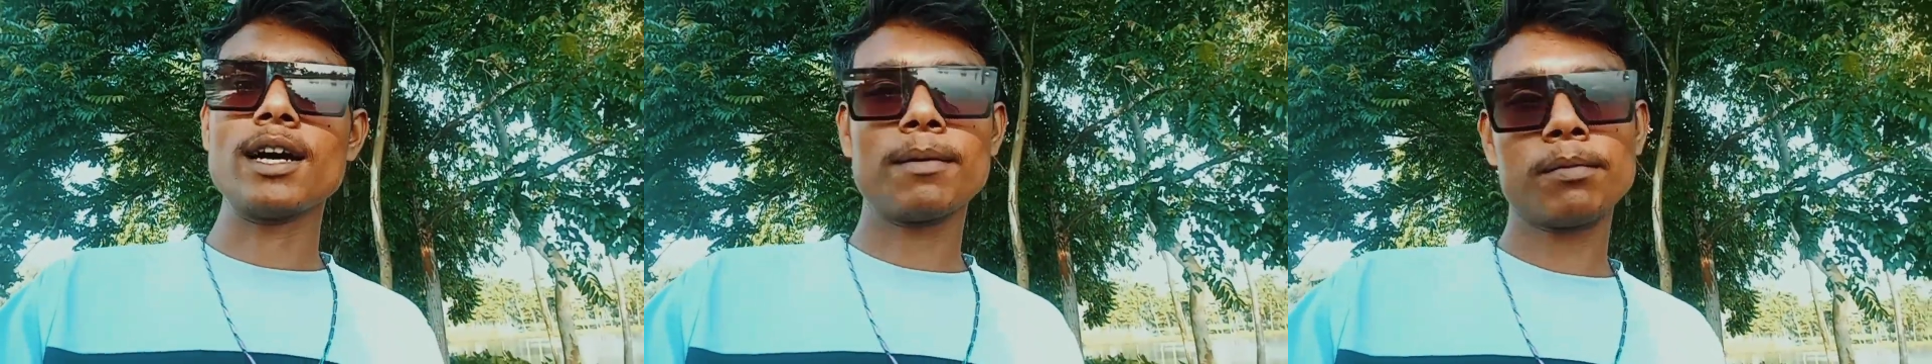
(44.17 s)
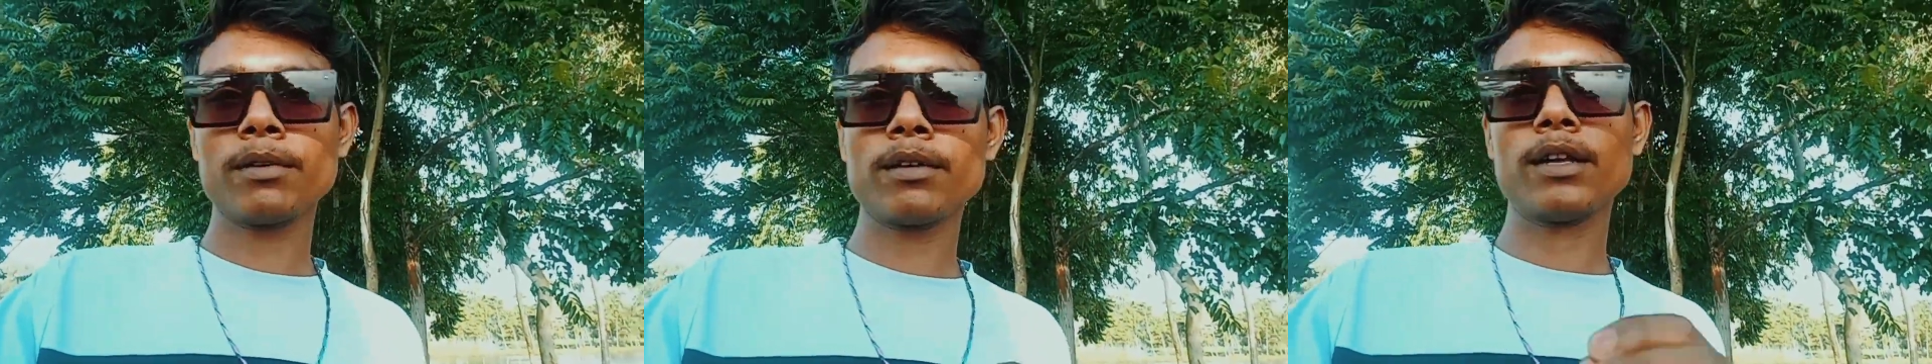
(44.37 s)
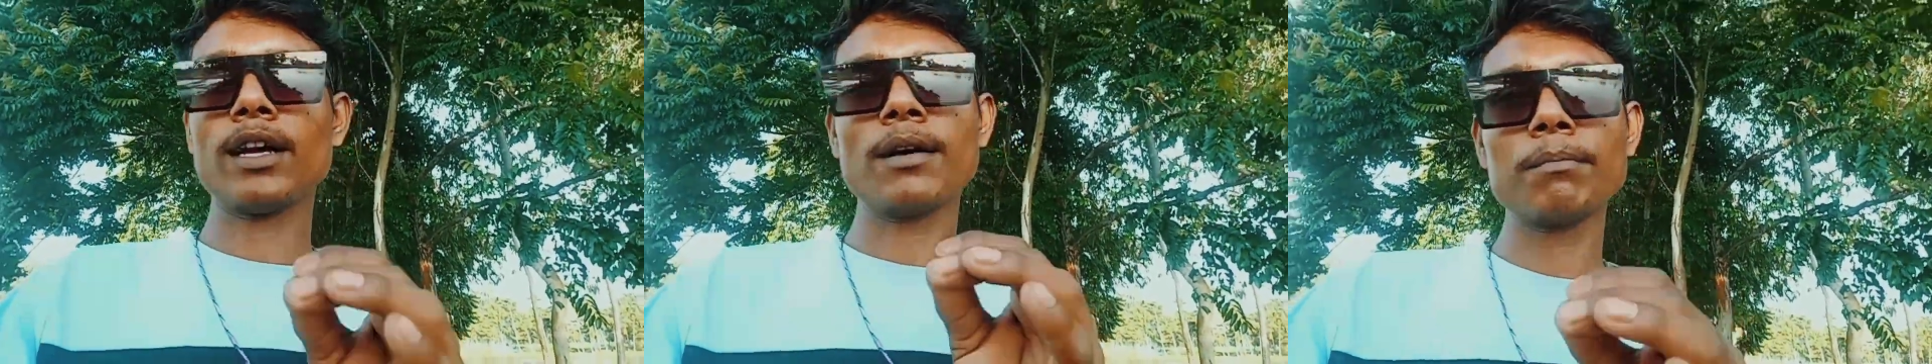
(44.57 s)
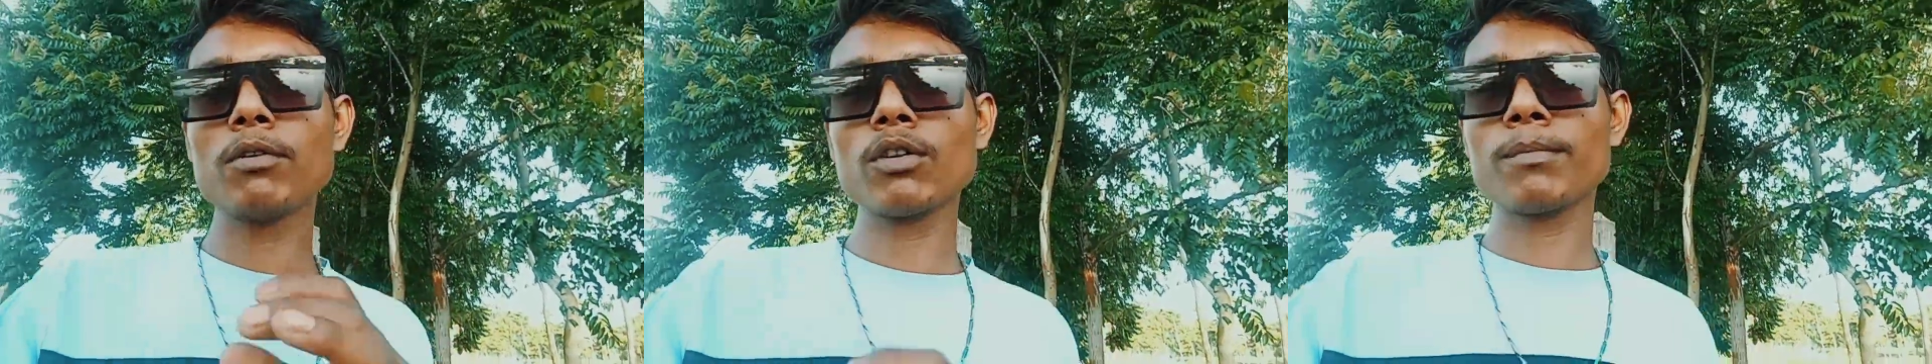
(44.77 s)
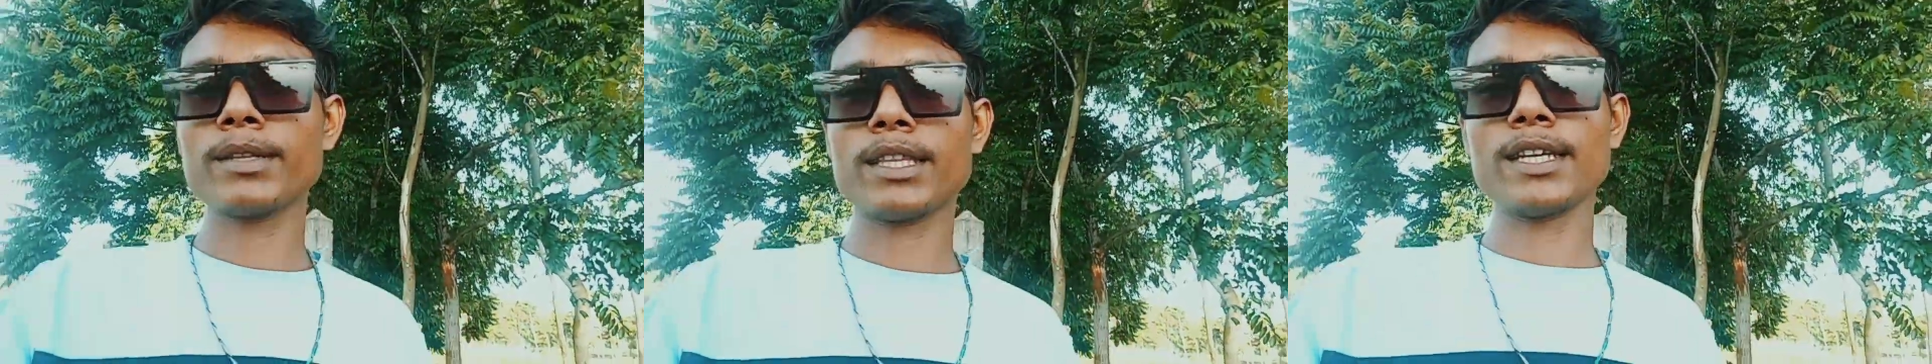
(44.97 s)
अब आप
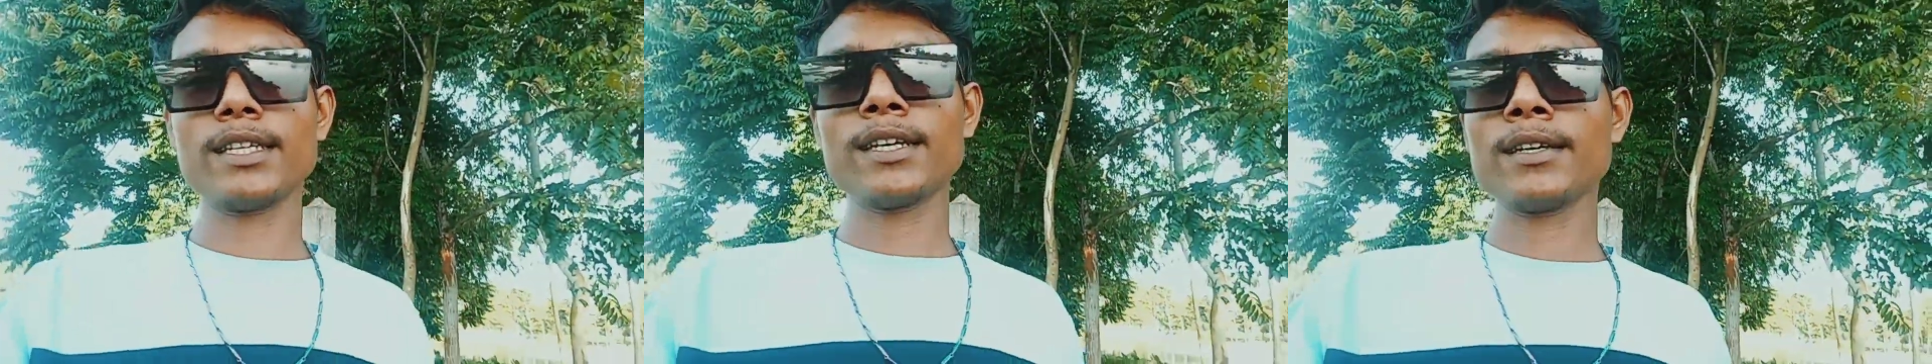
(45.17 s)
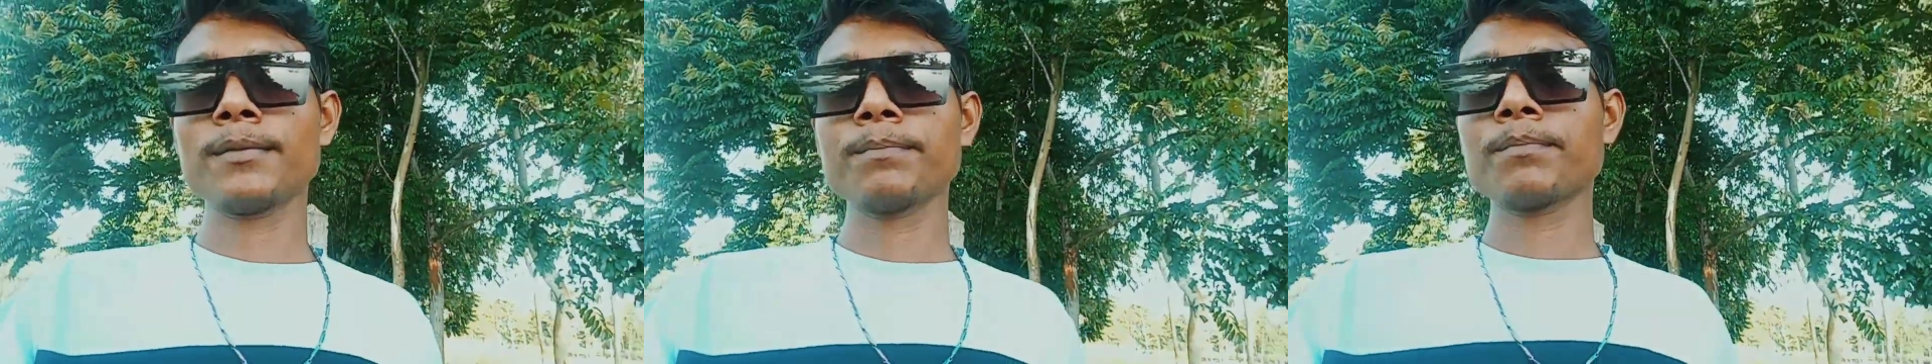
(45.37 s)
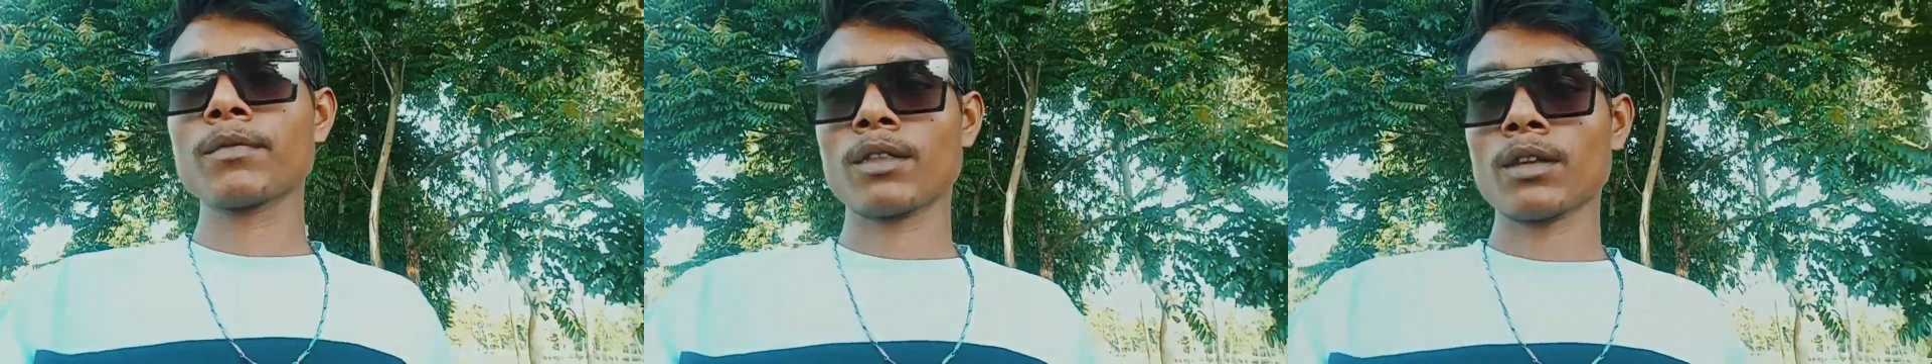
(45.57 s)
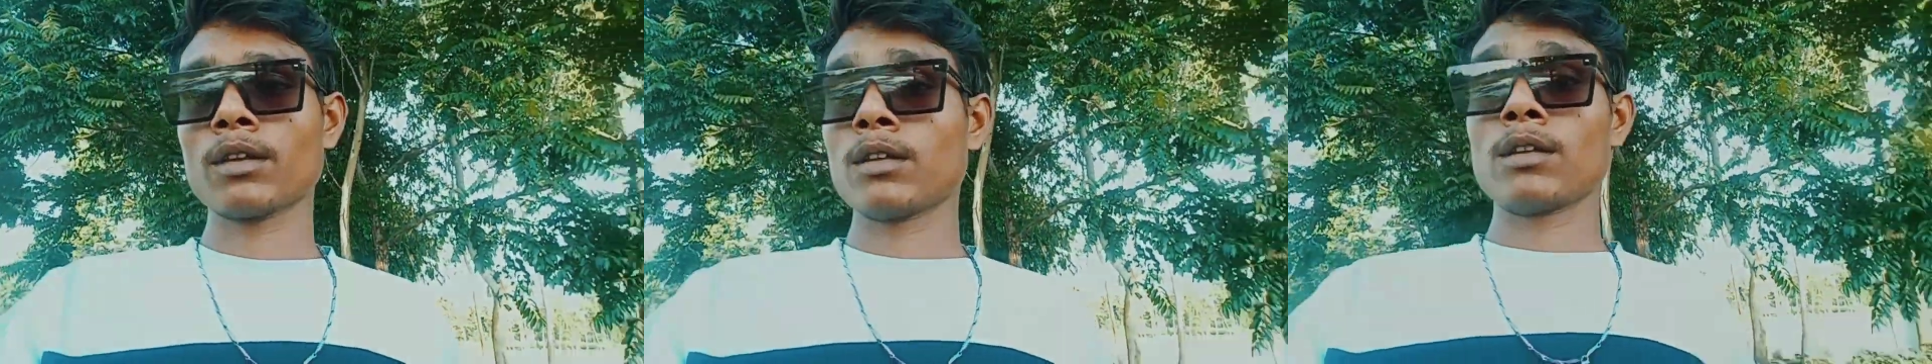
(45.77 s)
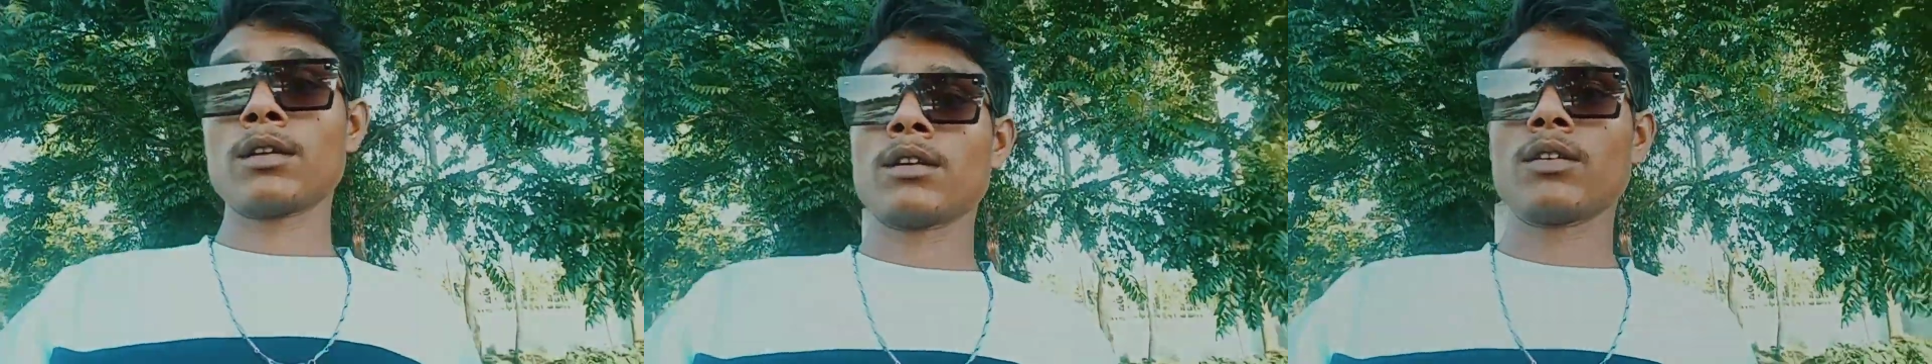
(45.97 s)
लोग बताइए
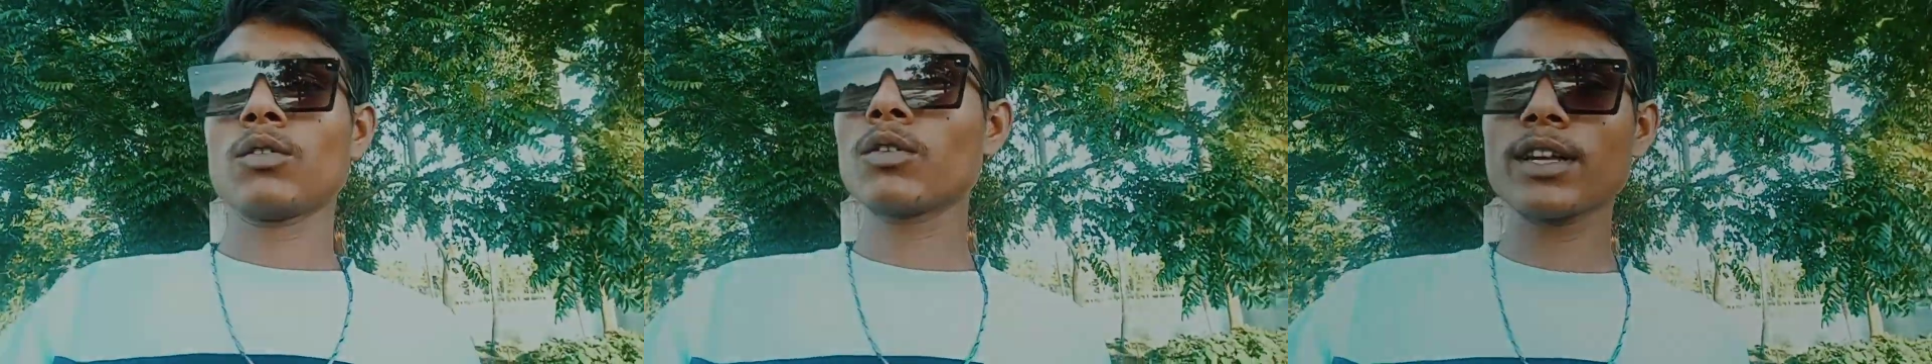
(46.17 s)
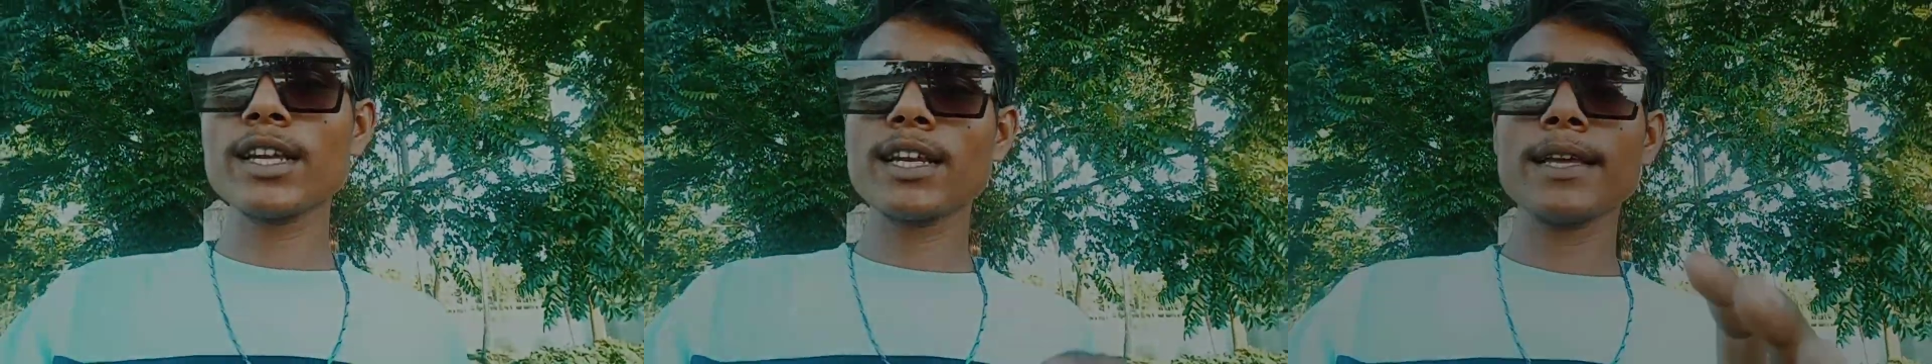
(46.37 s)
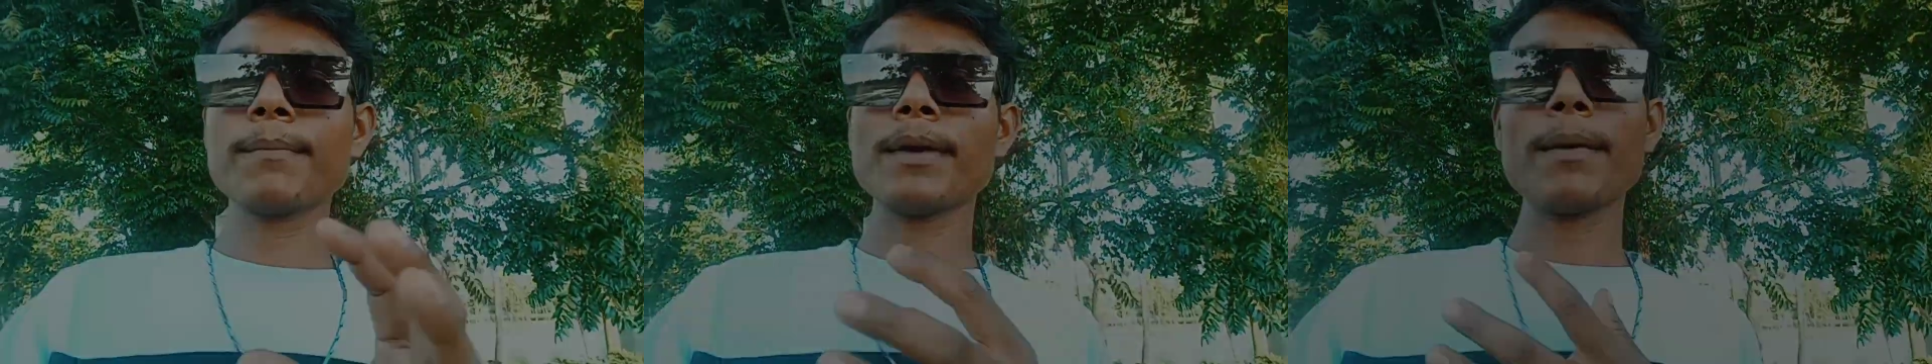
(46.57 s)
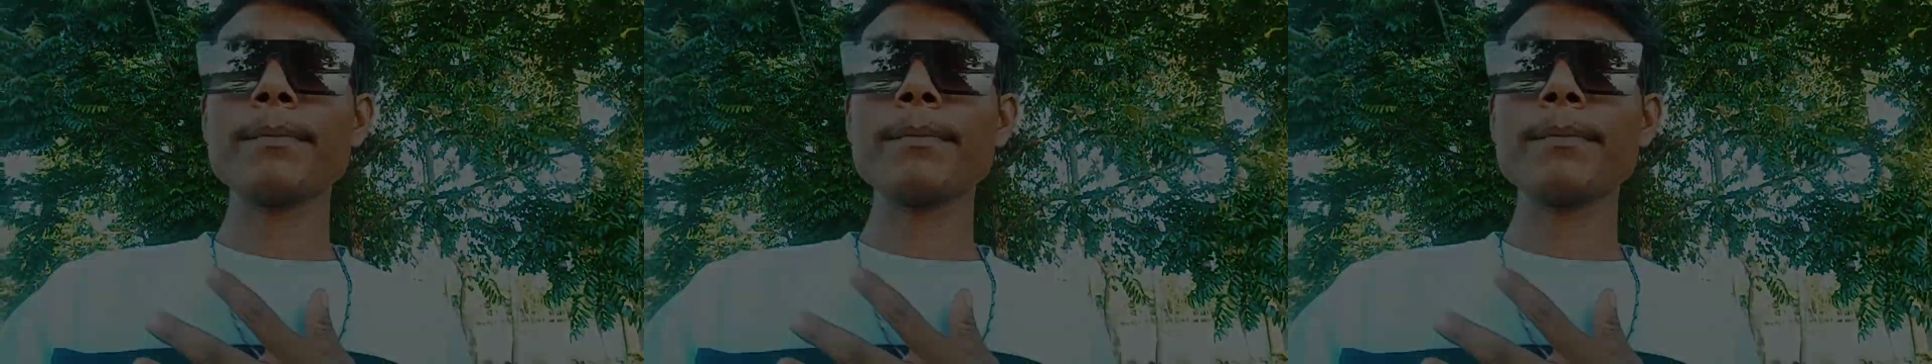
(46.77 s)
उनके लिए मैं